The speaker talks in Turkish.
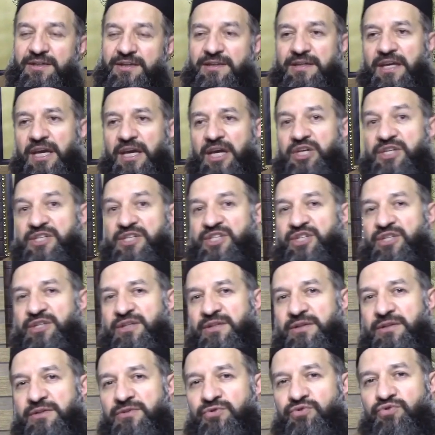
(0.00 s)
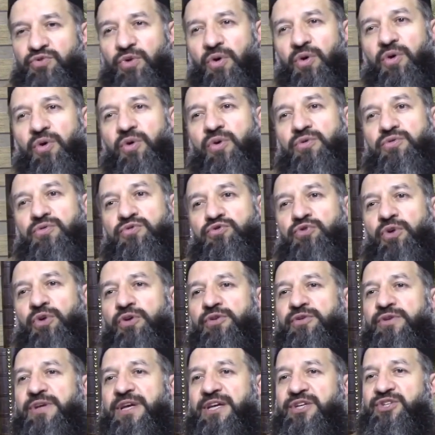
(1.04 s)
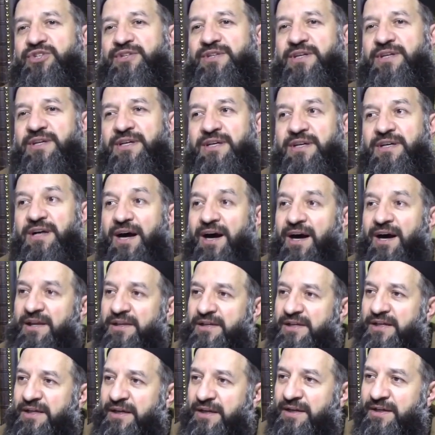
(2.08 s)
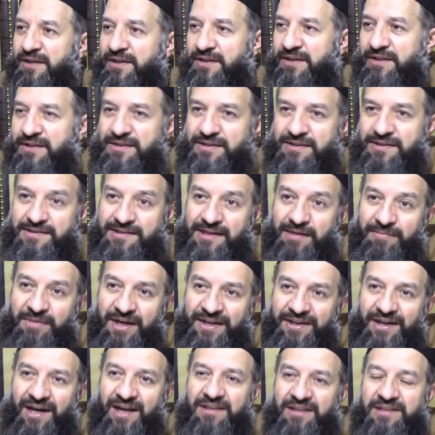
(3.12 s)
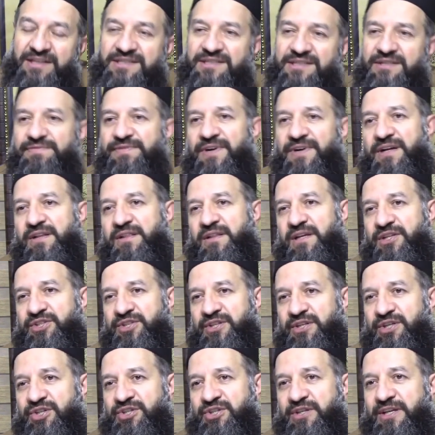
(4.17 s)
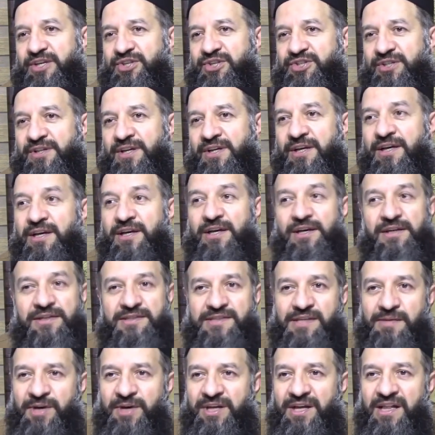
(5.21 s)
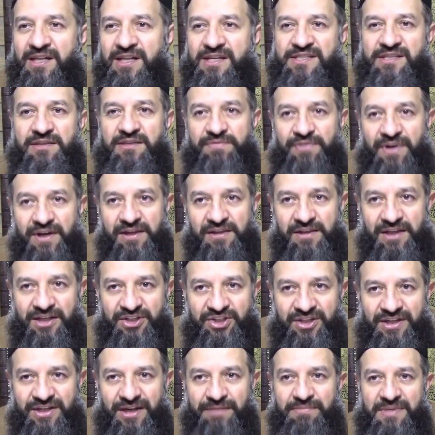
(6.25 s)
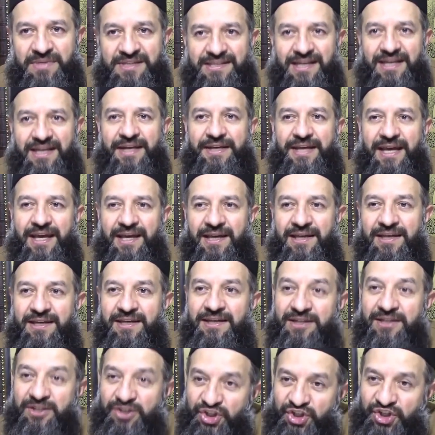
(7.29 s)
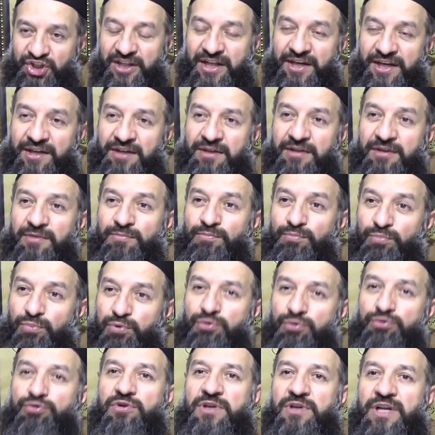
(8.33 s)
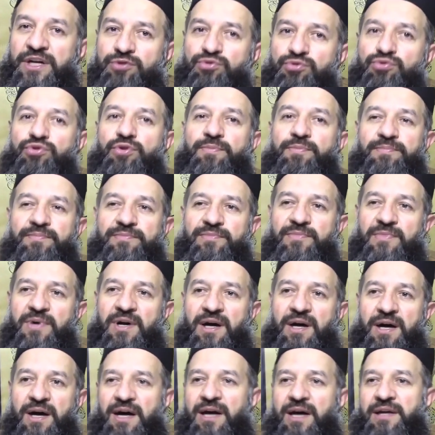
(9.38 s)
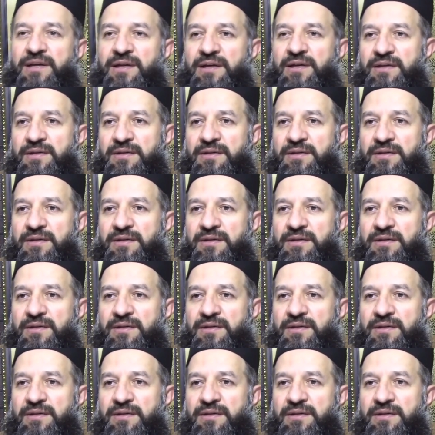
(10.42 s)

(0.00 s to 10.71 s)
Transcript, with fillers: Diğer işin çok zor geçti. Algı, zaman algısı farklılaştı kişiler için. Zaman algısını farklılaştıran mesele ne? Kişilerin bulundukları durum, hal.